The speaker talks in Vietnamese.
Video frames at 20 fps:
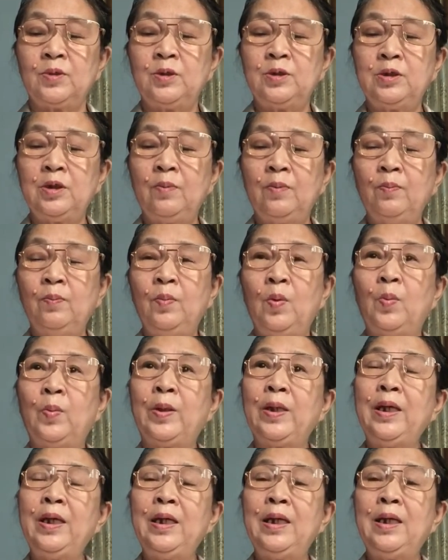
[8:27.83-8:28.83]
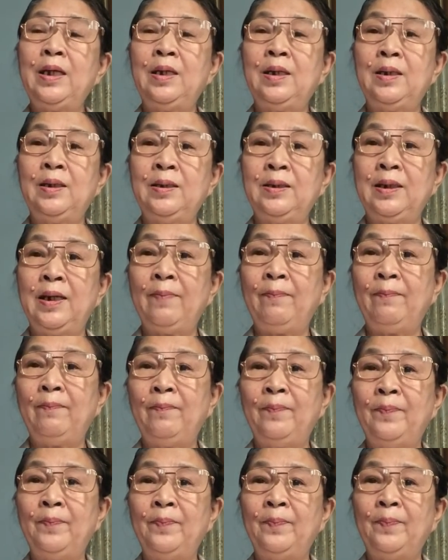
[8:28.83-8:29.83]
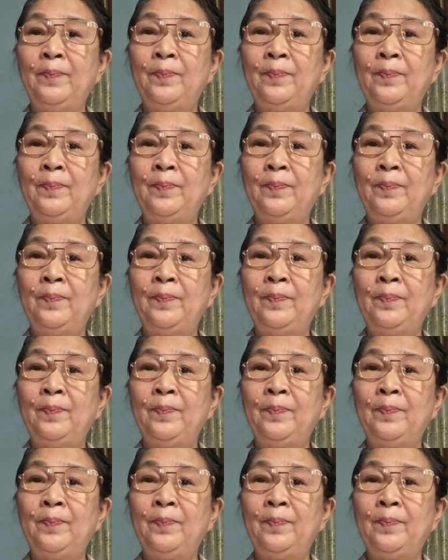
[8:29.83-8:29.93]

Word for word: trong một cái à, năm